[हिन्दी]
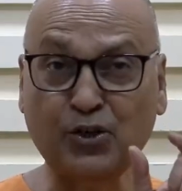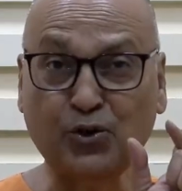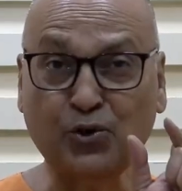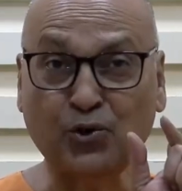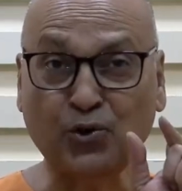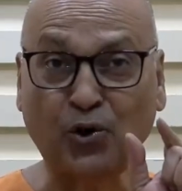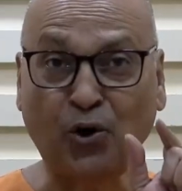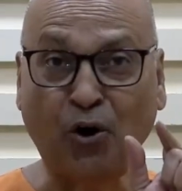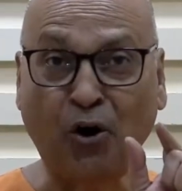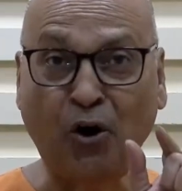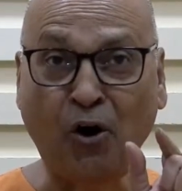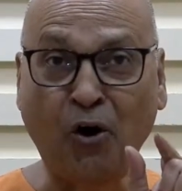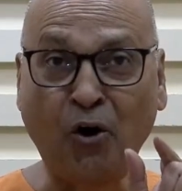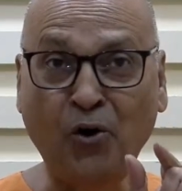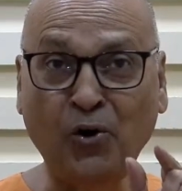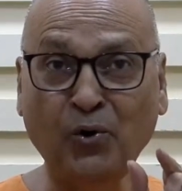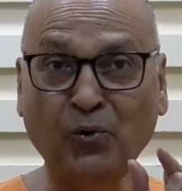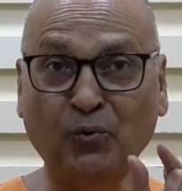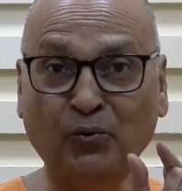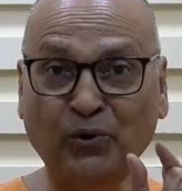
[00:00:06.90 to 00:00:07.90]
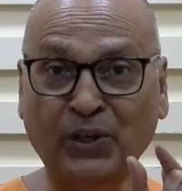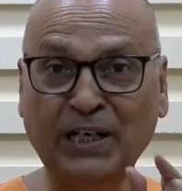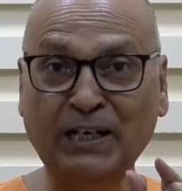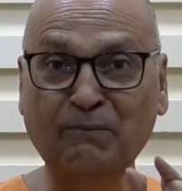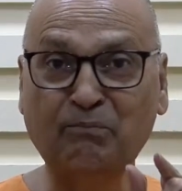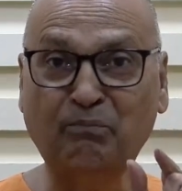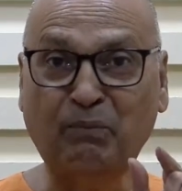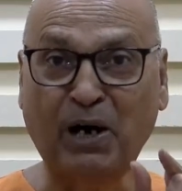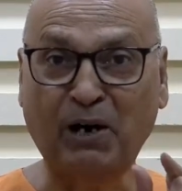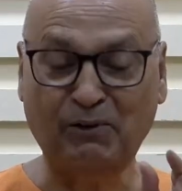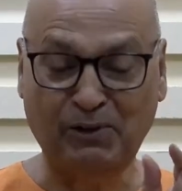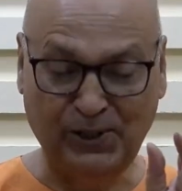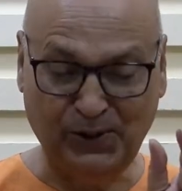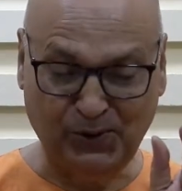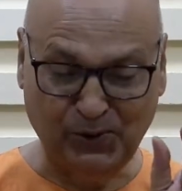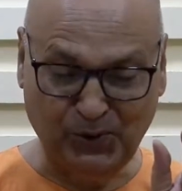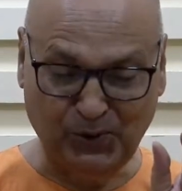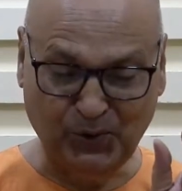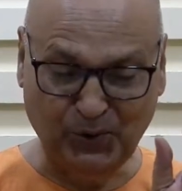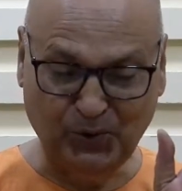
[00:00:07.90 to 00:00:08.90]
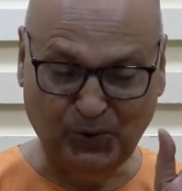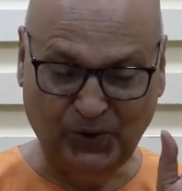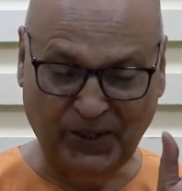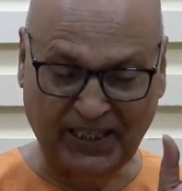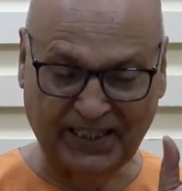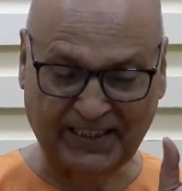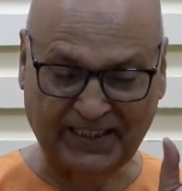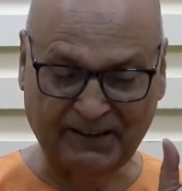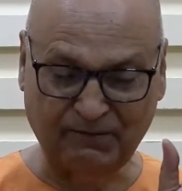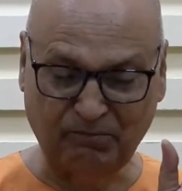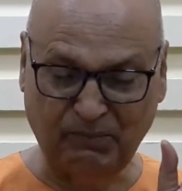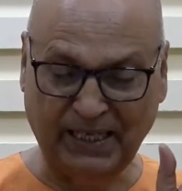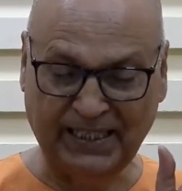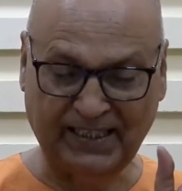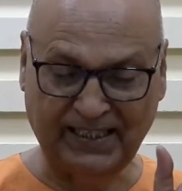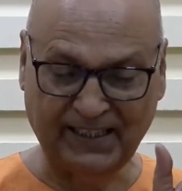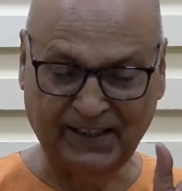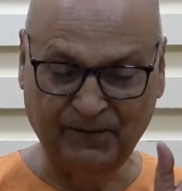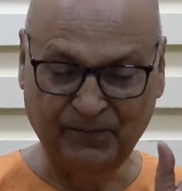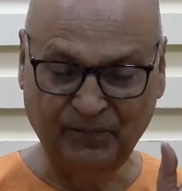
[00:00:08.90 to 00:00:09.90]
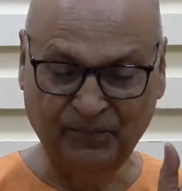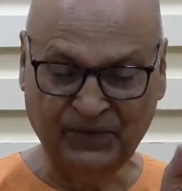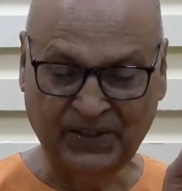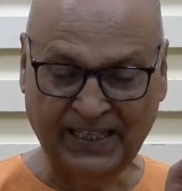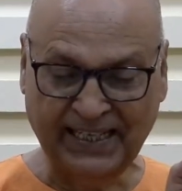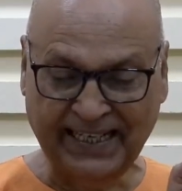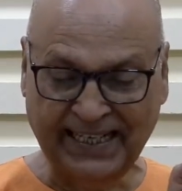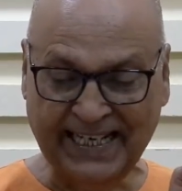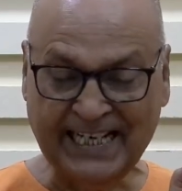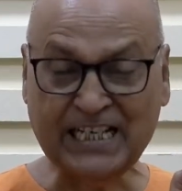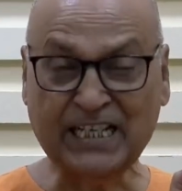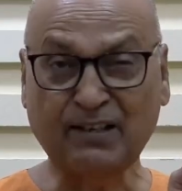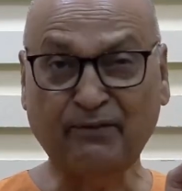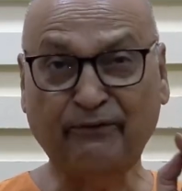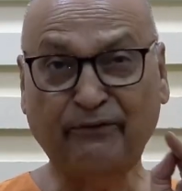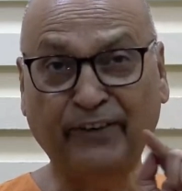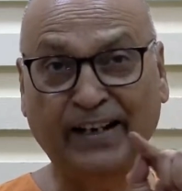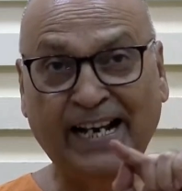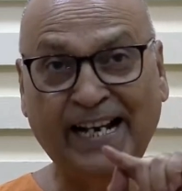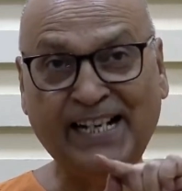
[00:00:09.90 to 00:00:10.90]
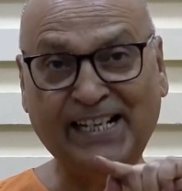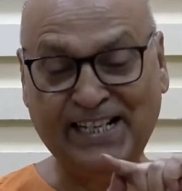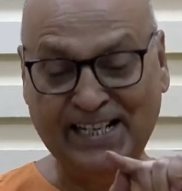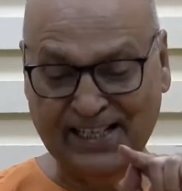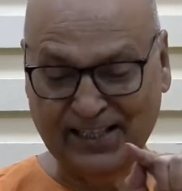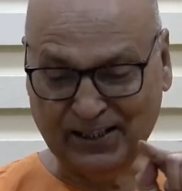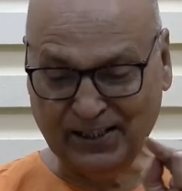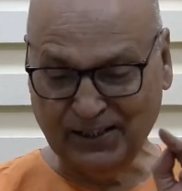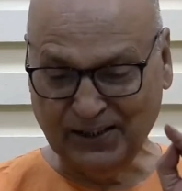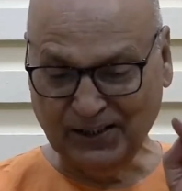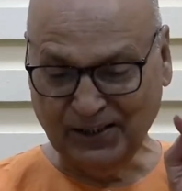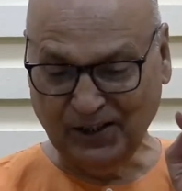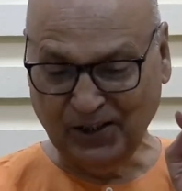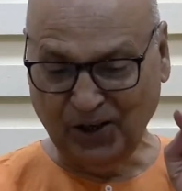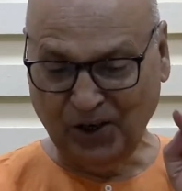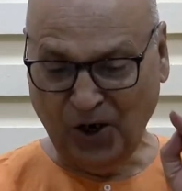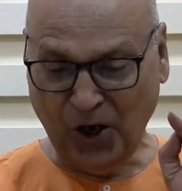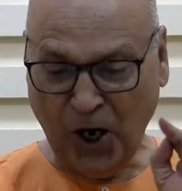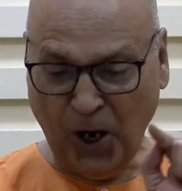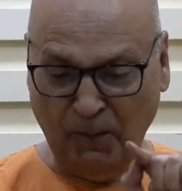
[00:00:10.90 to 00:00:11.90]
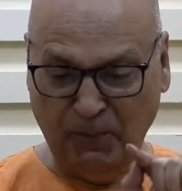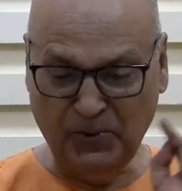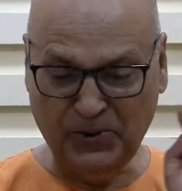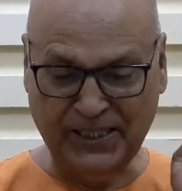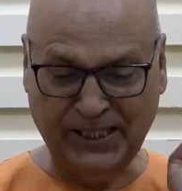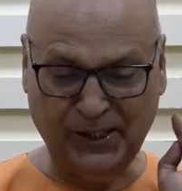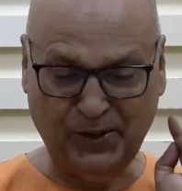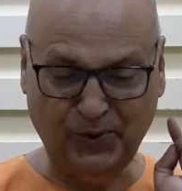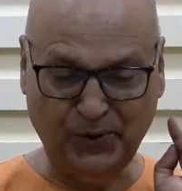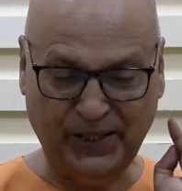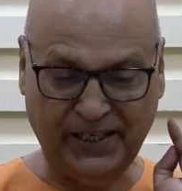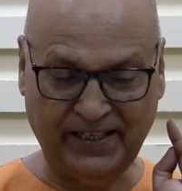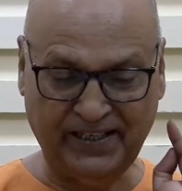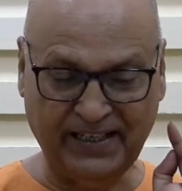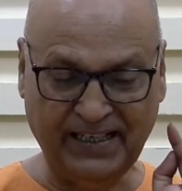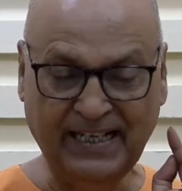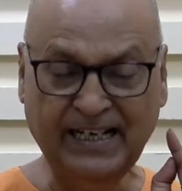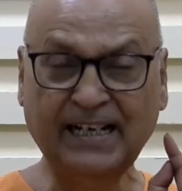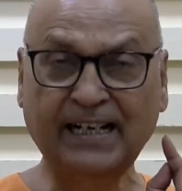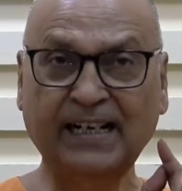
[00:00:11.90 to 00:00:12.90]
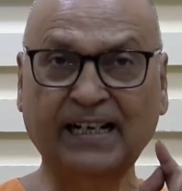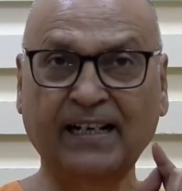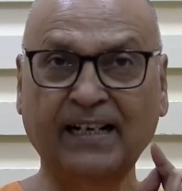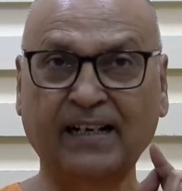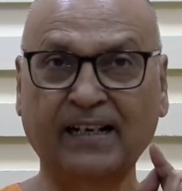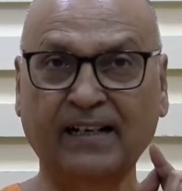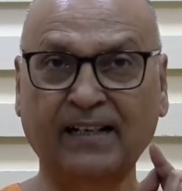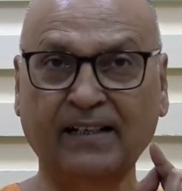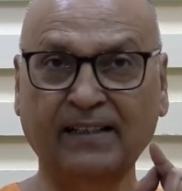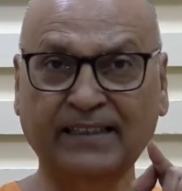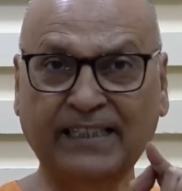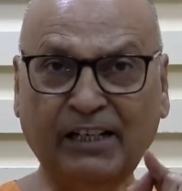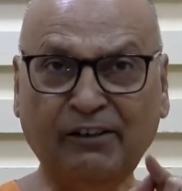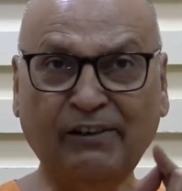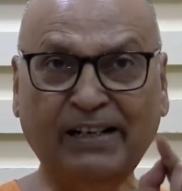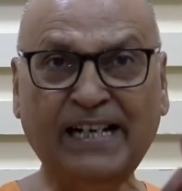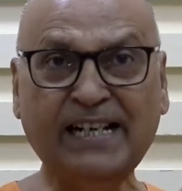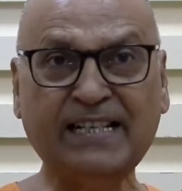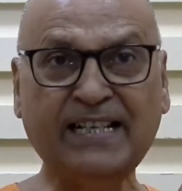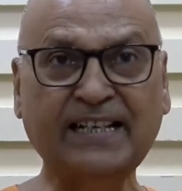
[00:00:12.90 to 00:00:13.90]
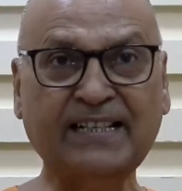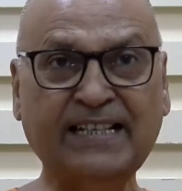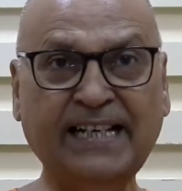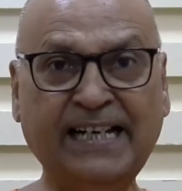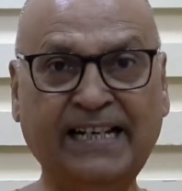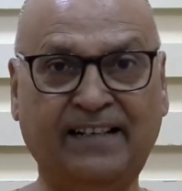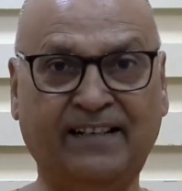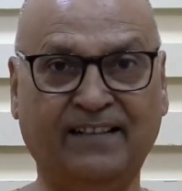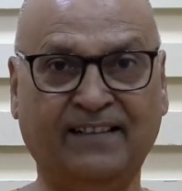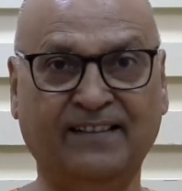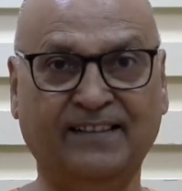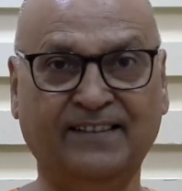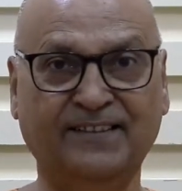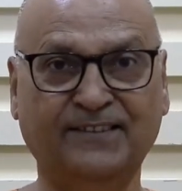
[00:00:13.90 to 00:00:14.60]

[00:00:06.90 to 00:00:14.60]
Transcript: strong will power to do work, but his fate is opposite to it, then will he succeed?